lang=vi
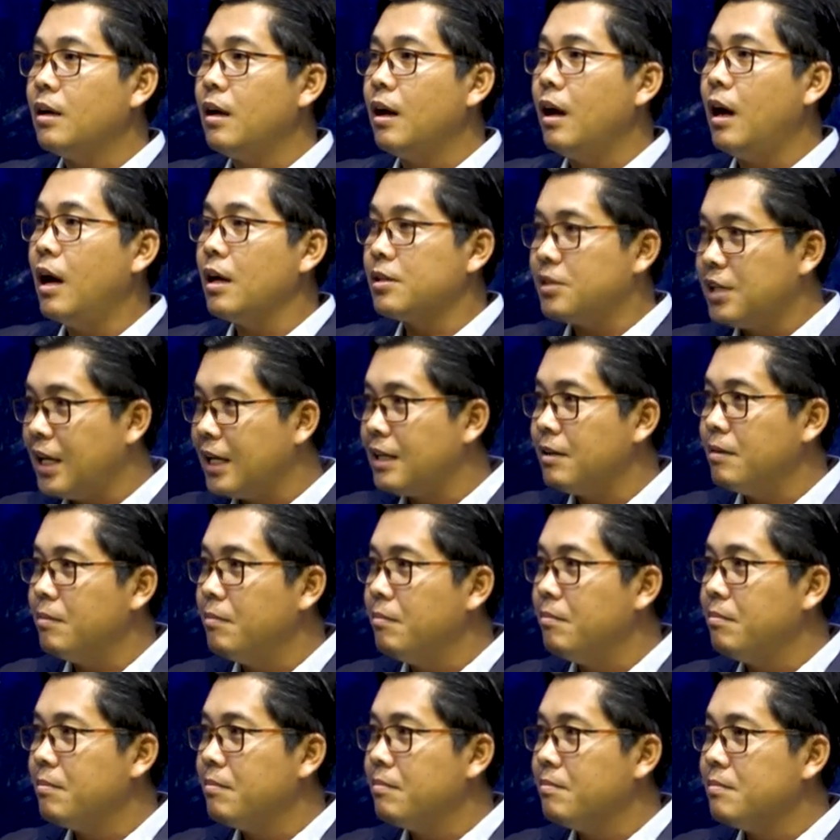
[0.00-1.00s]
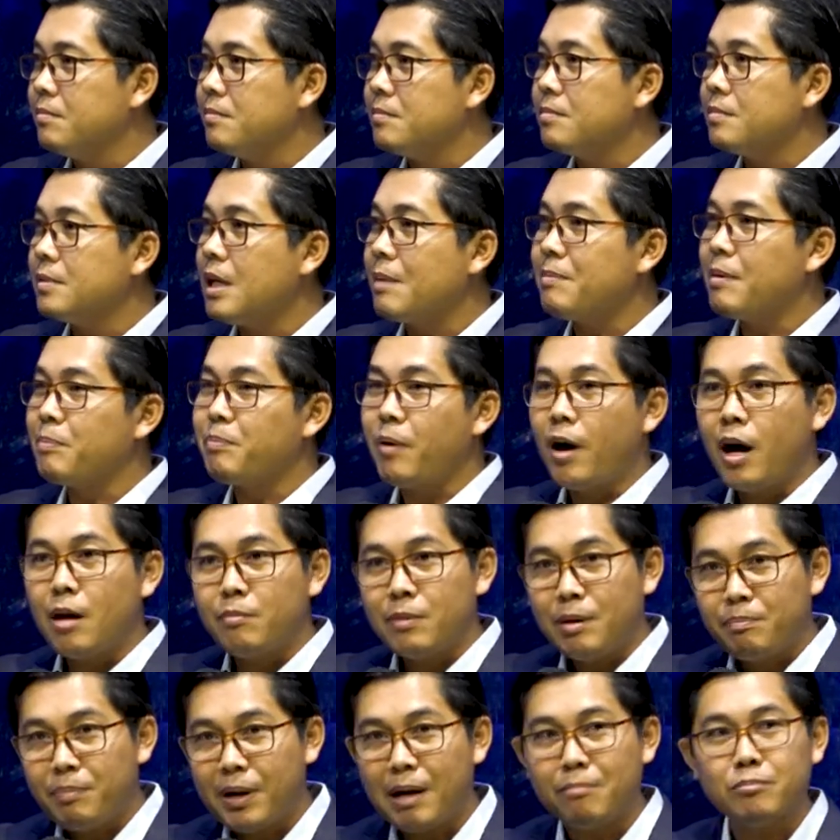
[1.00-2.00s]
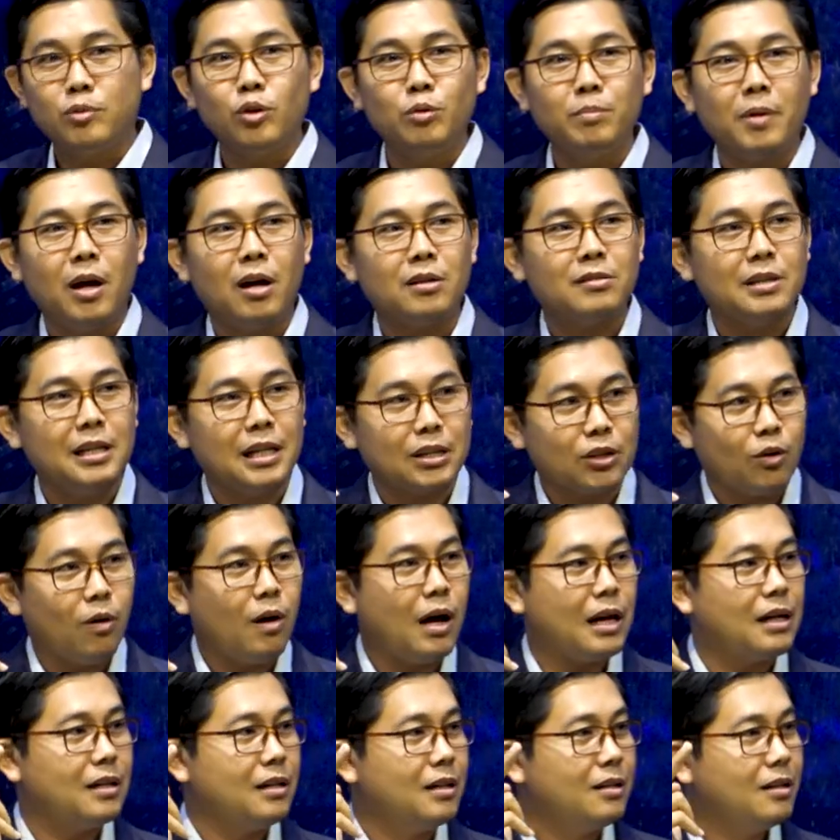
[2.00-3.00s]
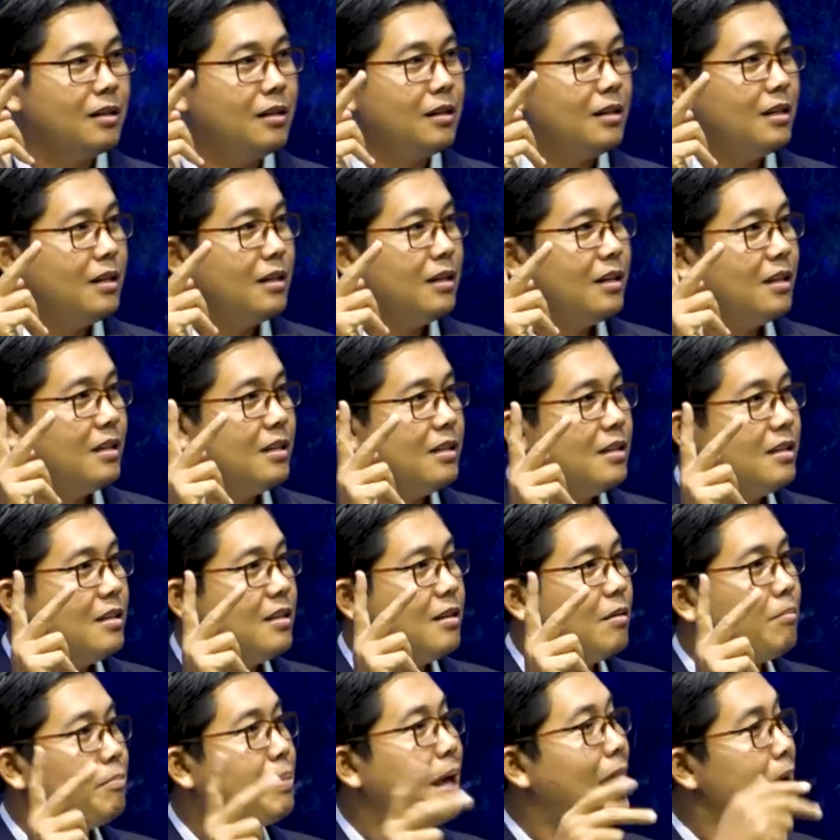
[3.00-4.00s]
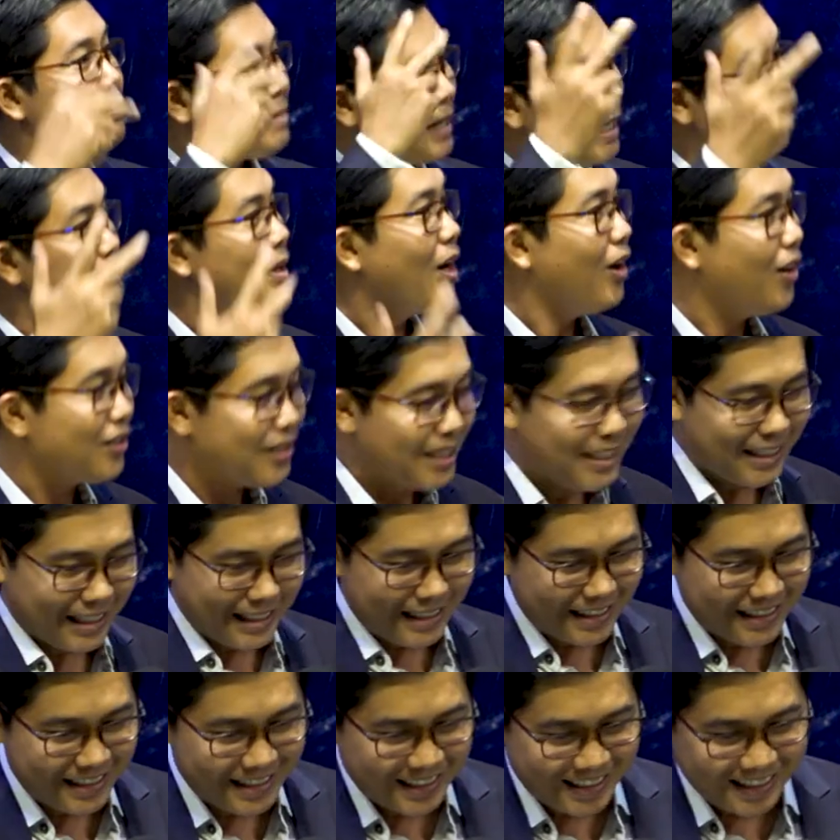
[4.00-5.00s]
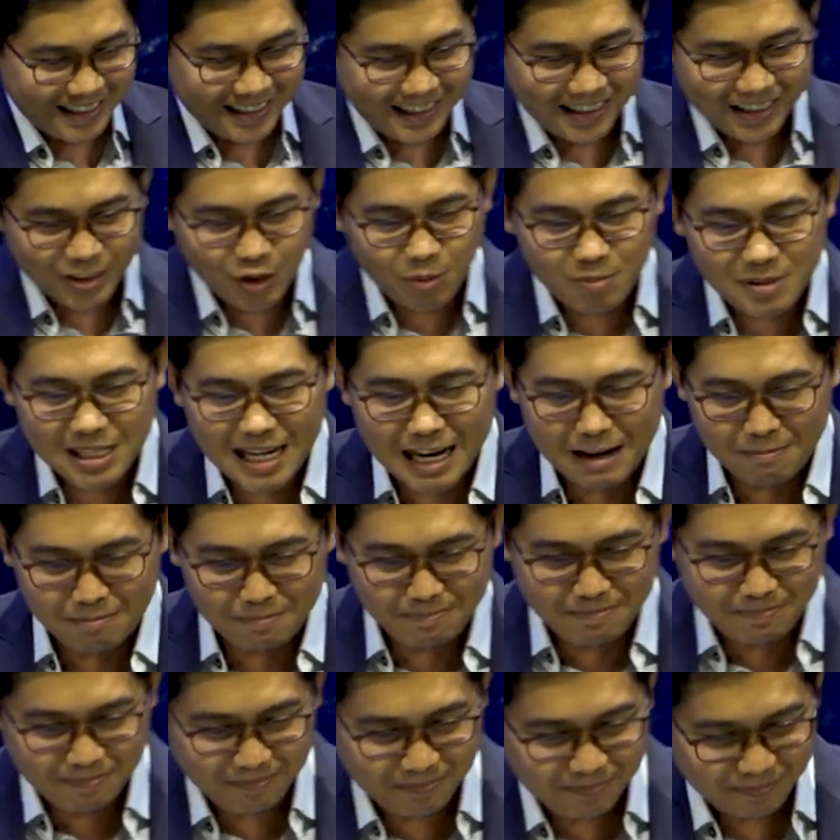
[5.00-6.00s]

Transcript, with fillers: ở chất dạp tập bọn mình prem tùm đón tiết cốt phép kê mà đón tiết xong sẽ đạp